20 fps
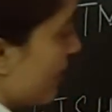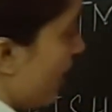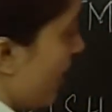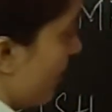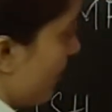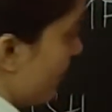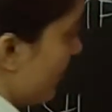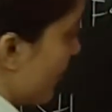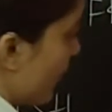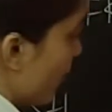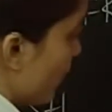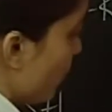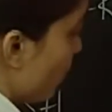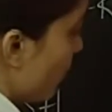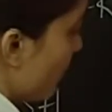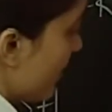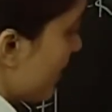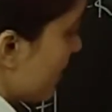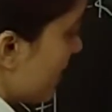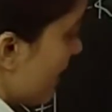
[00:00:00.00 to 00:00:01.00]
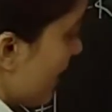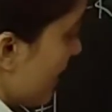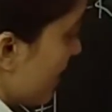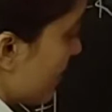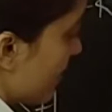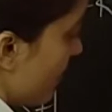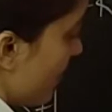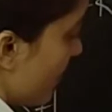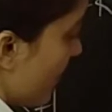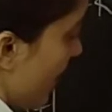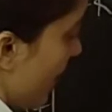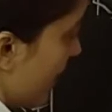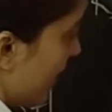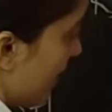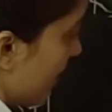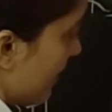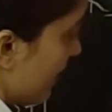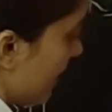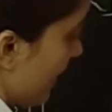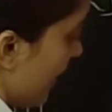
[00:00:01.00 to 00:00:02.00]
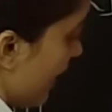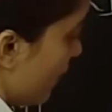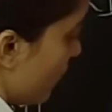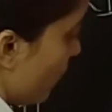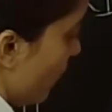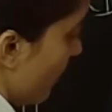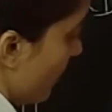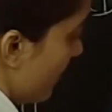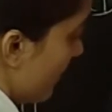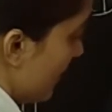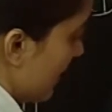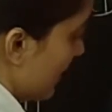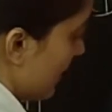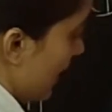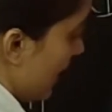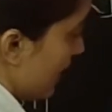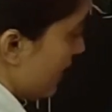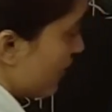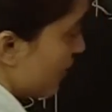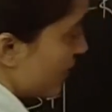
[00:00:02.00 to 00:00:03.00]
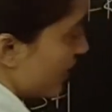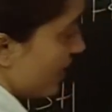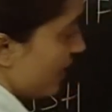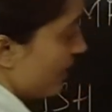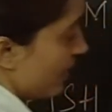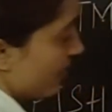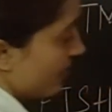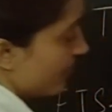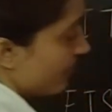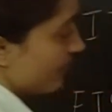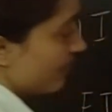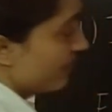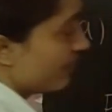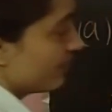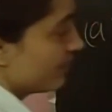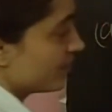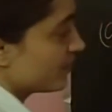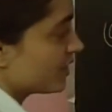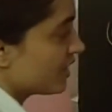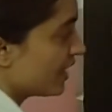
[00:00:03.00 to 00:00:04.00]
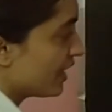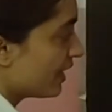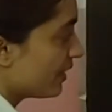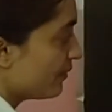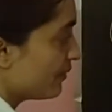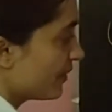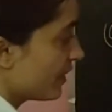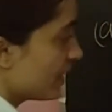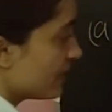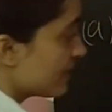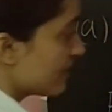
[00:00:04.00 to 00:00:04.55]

अगर हम यू में से एक सब्ट्रैक करते हैं तो हमें मिलता है टी ठीक है